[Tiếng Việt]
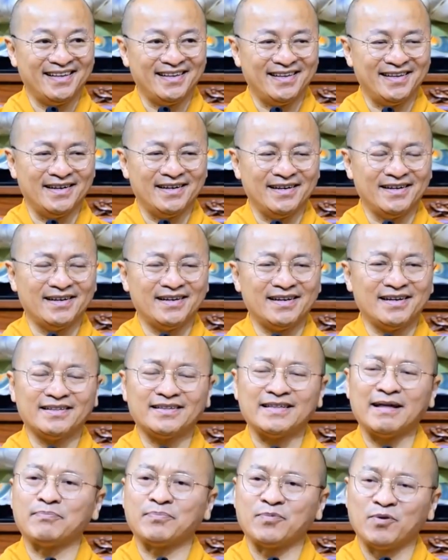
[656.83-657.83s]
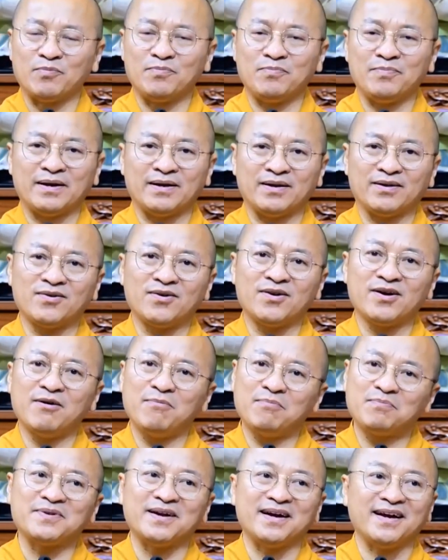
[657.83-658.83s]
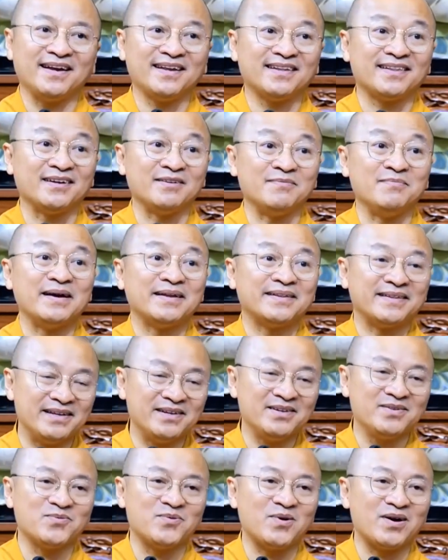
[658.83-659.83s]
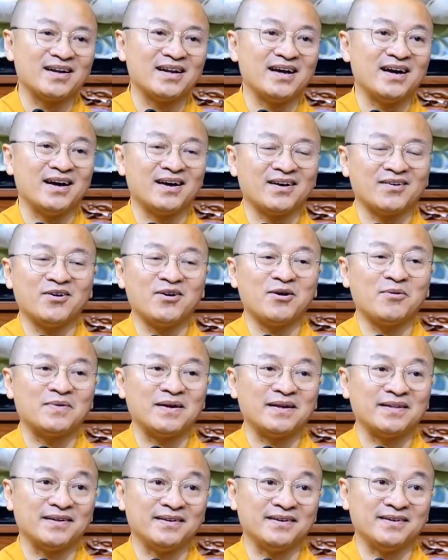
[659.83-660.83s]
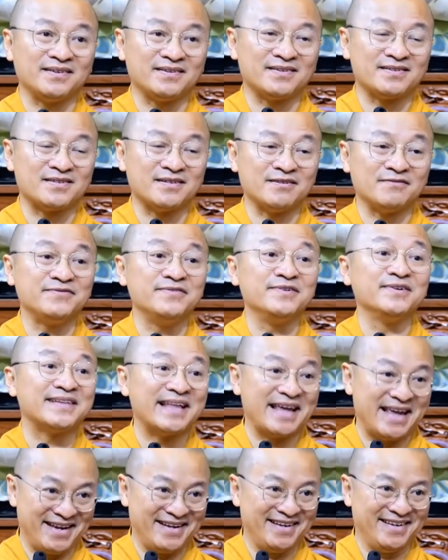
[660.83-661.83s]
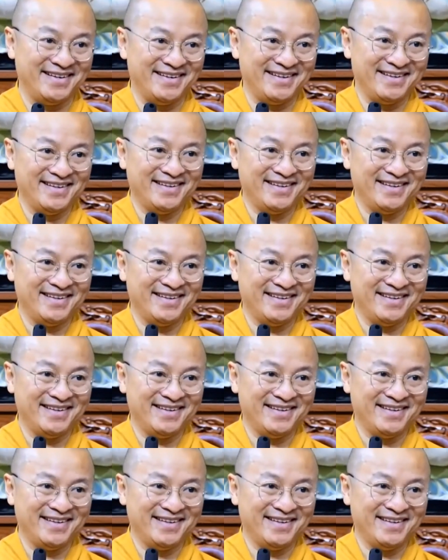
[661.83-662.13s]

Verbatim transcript: những cái tập tục mà nó có gốc rễ từ mê tín hoặc là có gốc rễ từ sự phương tiện,